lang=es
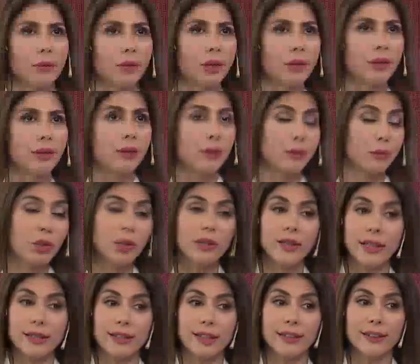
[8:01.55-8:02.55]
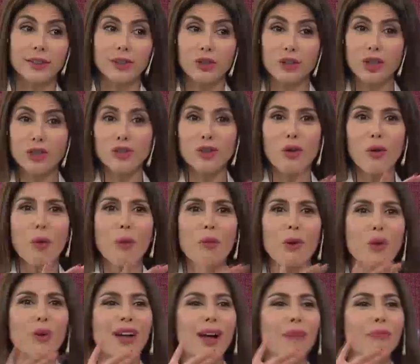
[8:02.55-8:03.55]
Ministro, muy interesante. Eso, es como
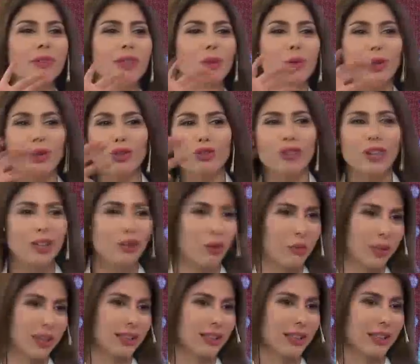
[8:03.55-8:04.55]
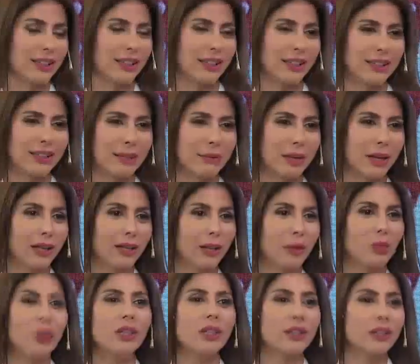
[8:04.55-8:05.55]
para un capítulo entero para tratar el tema
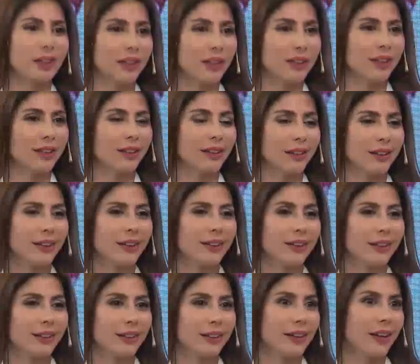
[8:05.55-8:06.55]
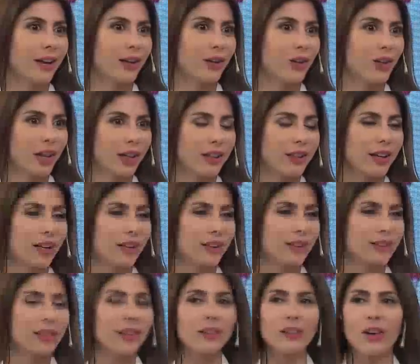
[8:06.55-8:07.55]
del bullying eh, en, la escolaridad, ¿no
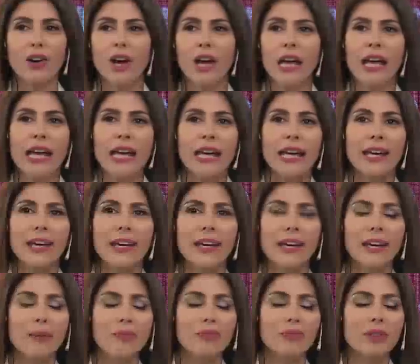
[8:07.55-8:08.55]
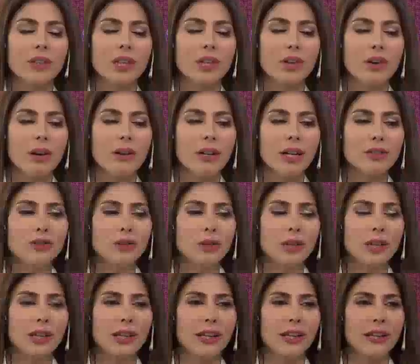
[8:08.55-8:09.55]
es cierto? Eh, quiero hablar
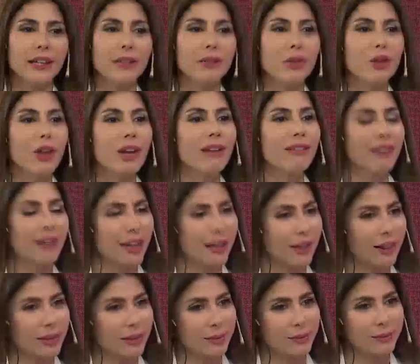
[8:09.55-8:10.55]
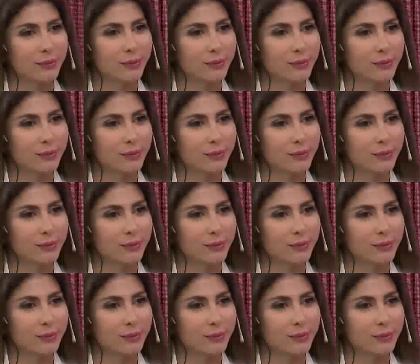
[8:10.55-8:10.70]
sobre el libro de Alberdi